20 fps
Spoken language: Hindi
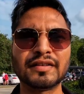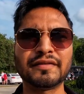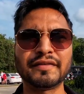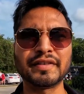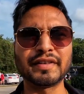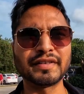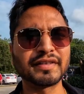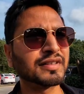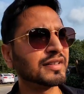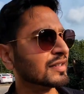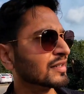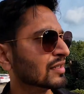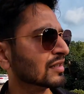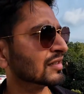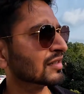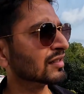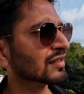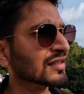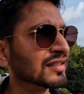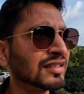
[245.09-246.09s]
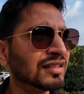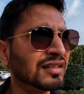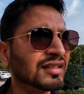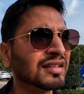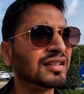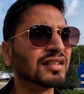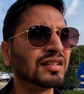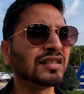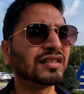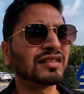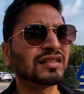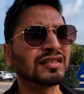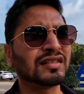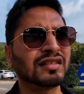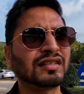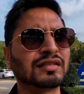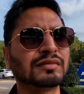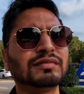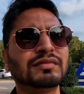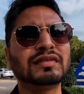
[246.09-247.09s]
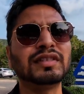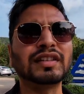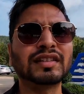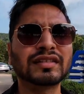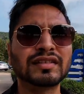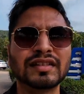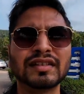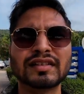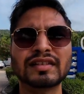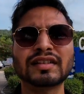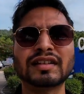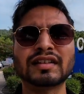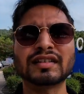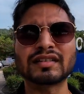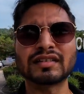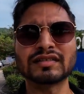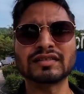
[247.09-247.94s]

एंटर्ड आप देखते हैं यहाँ का